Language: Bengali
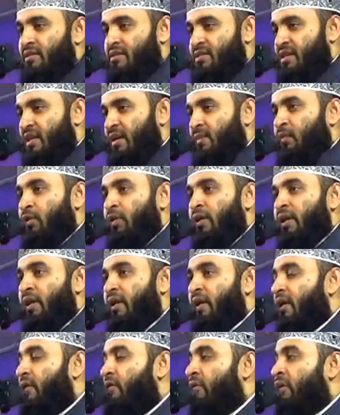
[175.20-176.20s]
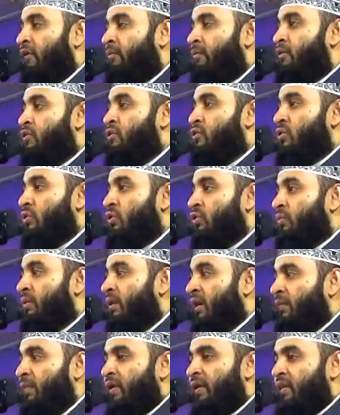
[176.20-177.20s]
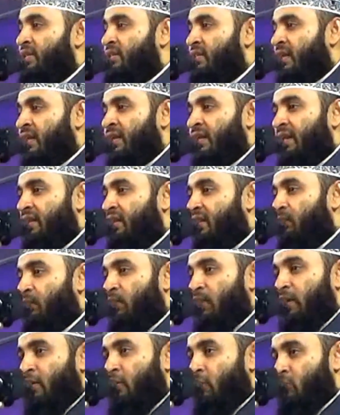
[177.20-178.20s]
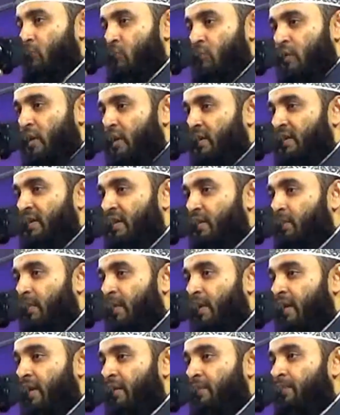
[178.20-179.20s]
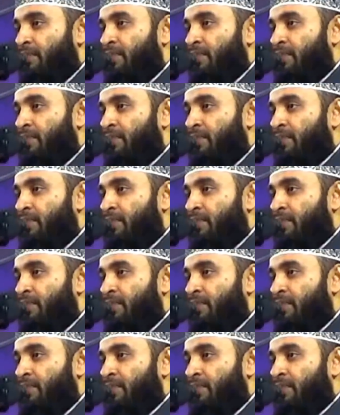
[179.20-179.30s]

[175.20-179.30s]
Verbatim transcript: যে আমলের কারণে বিশ্বনবী আমারে জান্নাতি বলে ঘোষণা দিতে পারে